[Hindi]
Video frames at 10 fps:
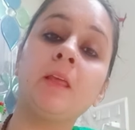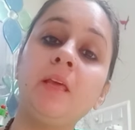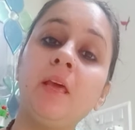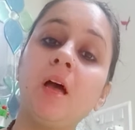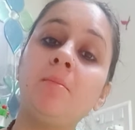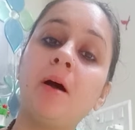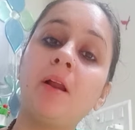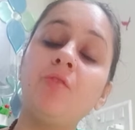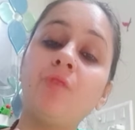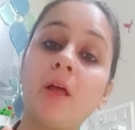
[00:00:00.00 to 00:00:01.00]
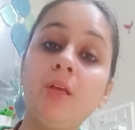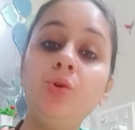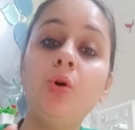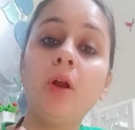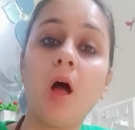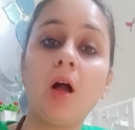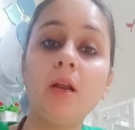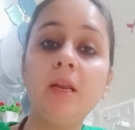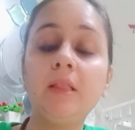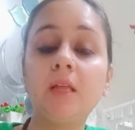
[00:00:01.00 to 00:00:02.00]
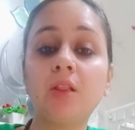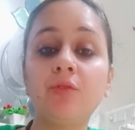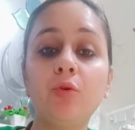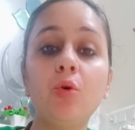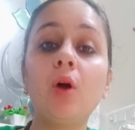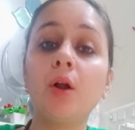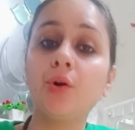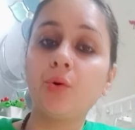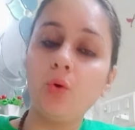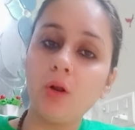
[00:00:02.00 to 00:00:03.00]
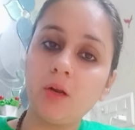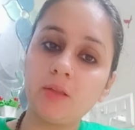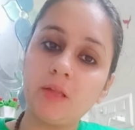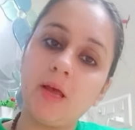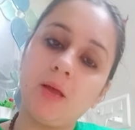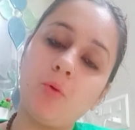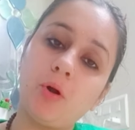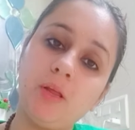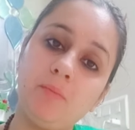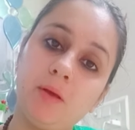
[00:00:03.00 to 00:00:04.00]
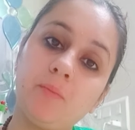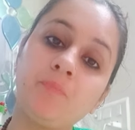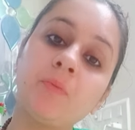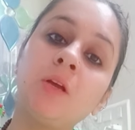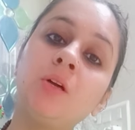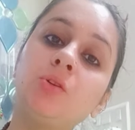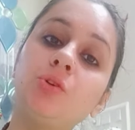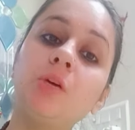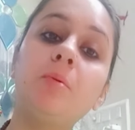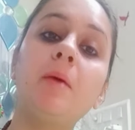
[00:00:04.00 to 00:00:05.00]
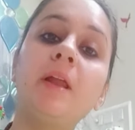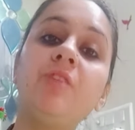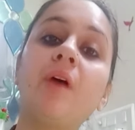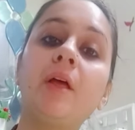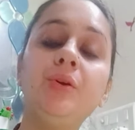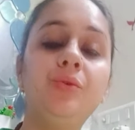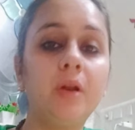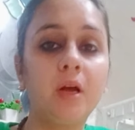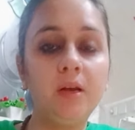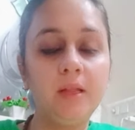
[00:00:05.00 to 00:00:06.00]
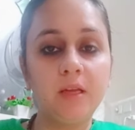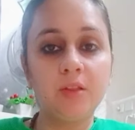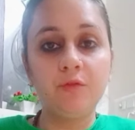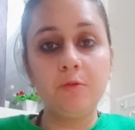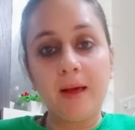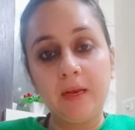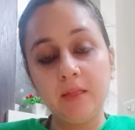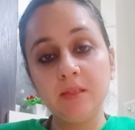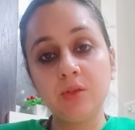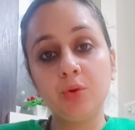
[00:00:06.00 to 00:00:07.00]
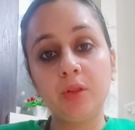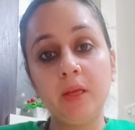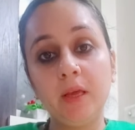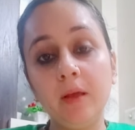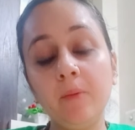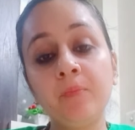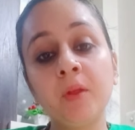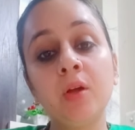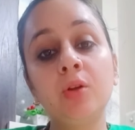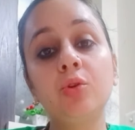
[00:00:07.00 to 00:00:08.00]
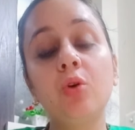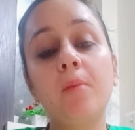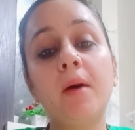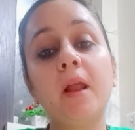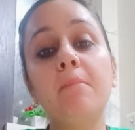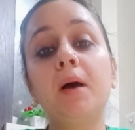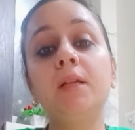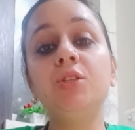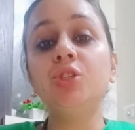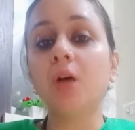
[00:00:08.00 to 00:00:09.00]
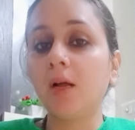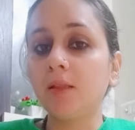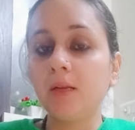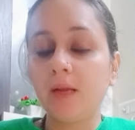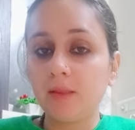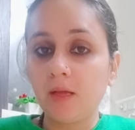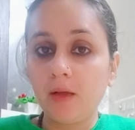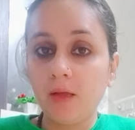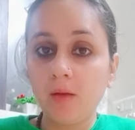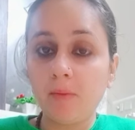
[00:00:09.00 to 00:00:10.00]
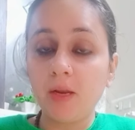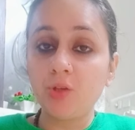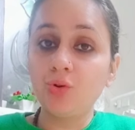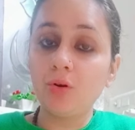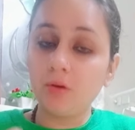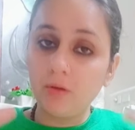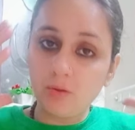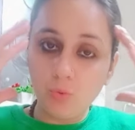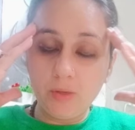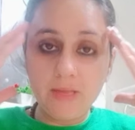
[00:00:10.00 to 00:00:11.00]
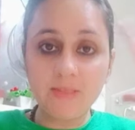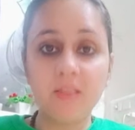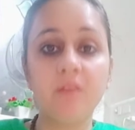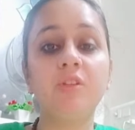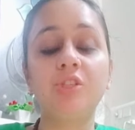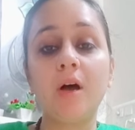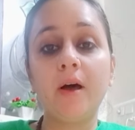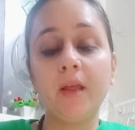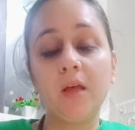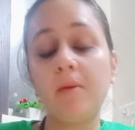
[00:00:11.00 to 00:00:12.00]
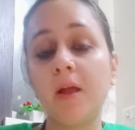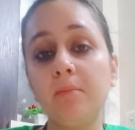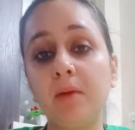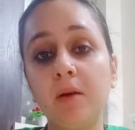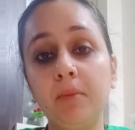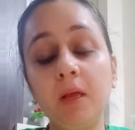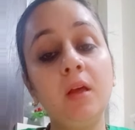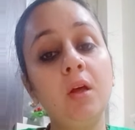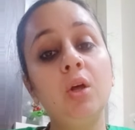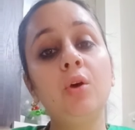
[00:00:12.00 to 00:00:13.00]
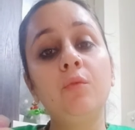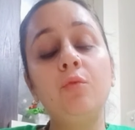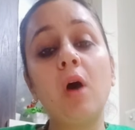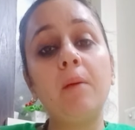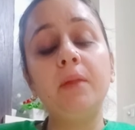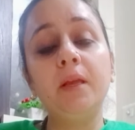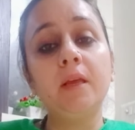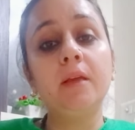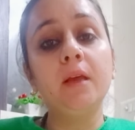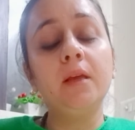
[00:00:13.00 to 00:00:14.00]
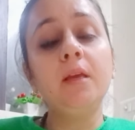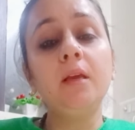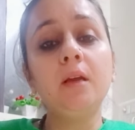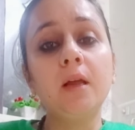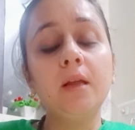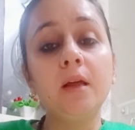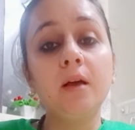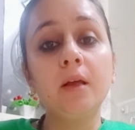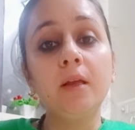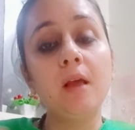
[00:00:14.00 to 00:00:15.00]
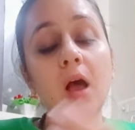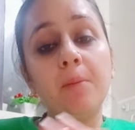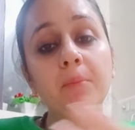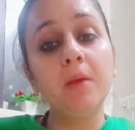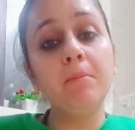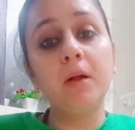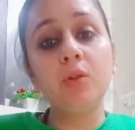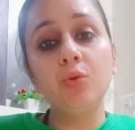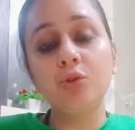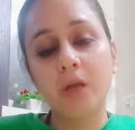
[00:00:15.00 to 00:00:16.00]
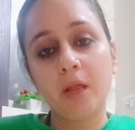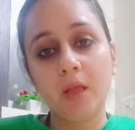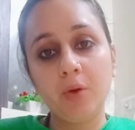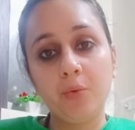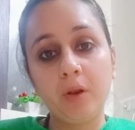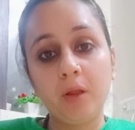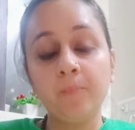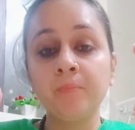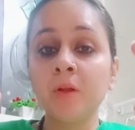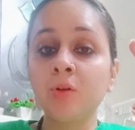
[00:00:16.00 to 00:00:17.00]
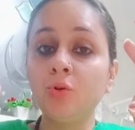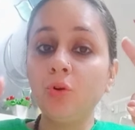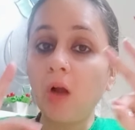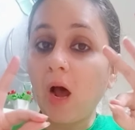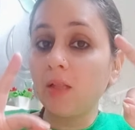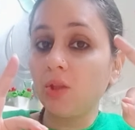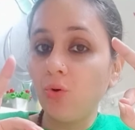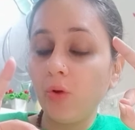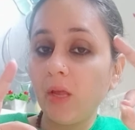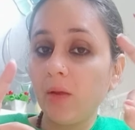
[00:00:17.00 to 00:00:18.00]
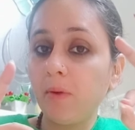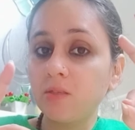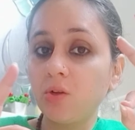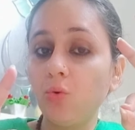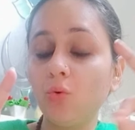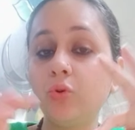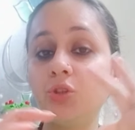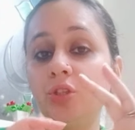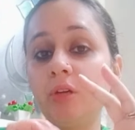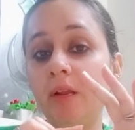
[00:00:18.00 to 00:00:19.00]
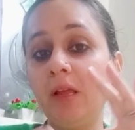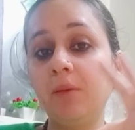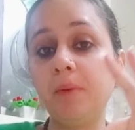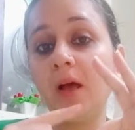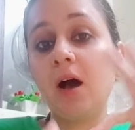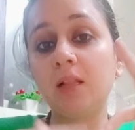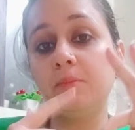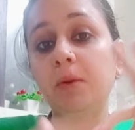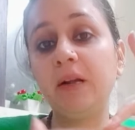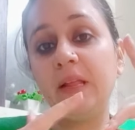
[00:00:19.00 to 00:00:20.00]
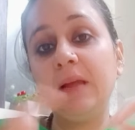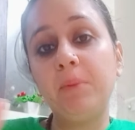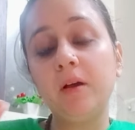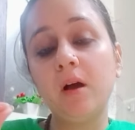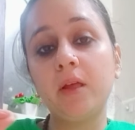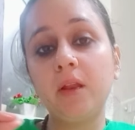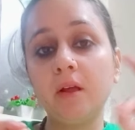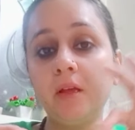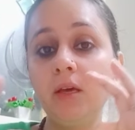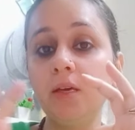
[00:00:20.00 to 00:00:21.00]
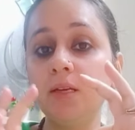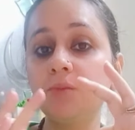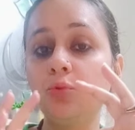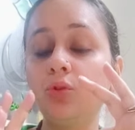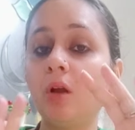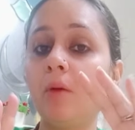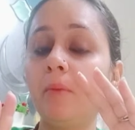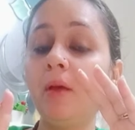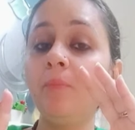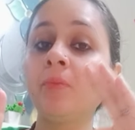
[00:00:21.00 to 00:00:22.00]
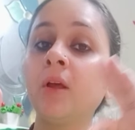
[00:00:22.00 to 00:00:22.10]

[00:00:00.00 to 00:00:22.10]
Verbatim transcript: ये हमारा वायु और अग्नि तत्व को कंट्रोल करता है बॉडी में तो जब हमारे वायु और अग्नि तत्व बैलेंस होते हैं तो हमारा मन शांत रहता है हमारे जो उल्टे सीधे विचार हैं हमारे मन में वो आप देखेंगे कि कहीं ना कहीं आपके बंद हो जाएंगे होने तो रात को एक बार ज़रूर कोशिश करिए अपने हाथ पर टेप लगा के रखिए इस मुद्रा में